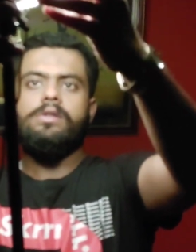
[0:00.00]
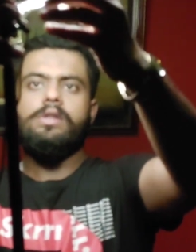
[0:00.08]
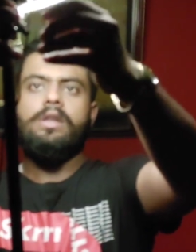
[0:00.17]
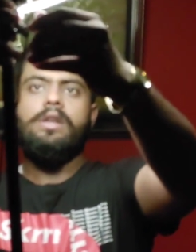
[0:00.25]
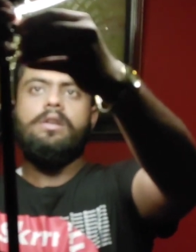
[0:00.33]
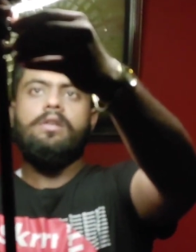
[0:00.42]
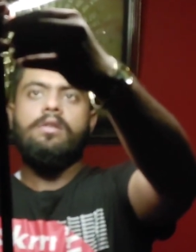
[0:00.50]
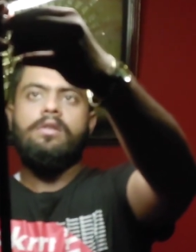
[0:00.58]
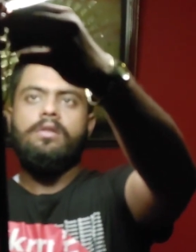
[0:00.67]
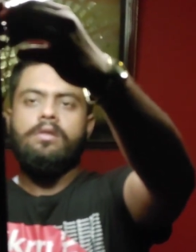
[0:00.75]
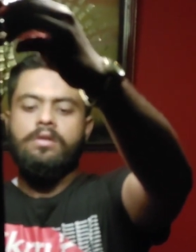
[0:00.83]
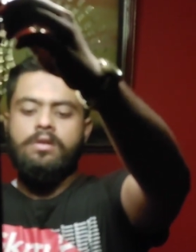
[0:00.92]
ठीक है
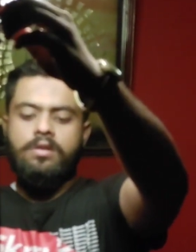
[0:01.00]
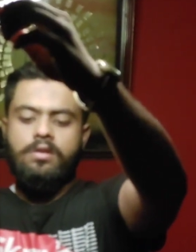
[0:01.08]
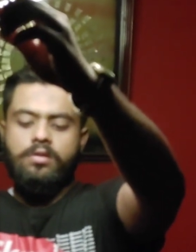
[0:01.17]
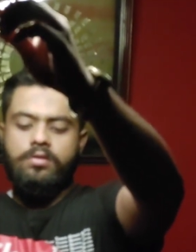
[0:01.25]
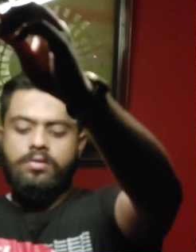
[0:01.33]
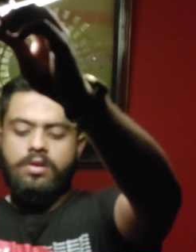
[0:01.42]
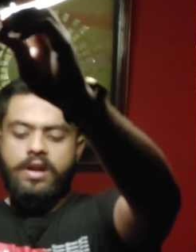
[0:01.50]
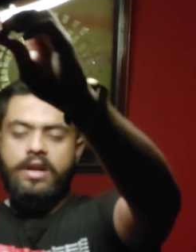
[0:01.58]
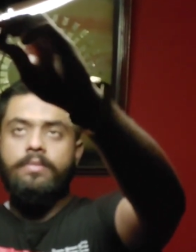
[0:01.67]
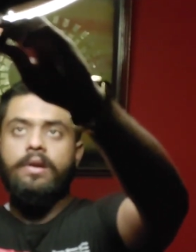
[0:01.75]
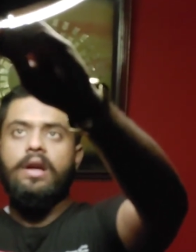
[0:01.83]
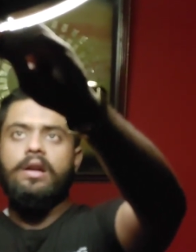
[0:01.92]
तो हाइट
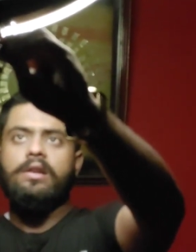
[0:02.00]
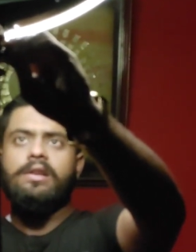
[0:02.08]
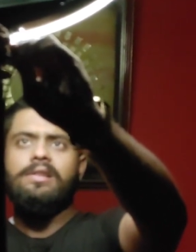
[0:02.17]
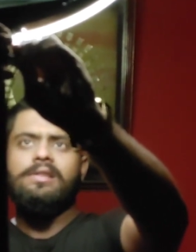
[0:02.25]
बढ़ा के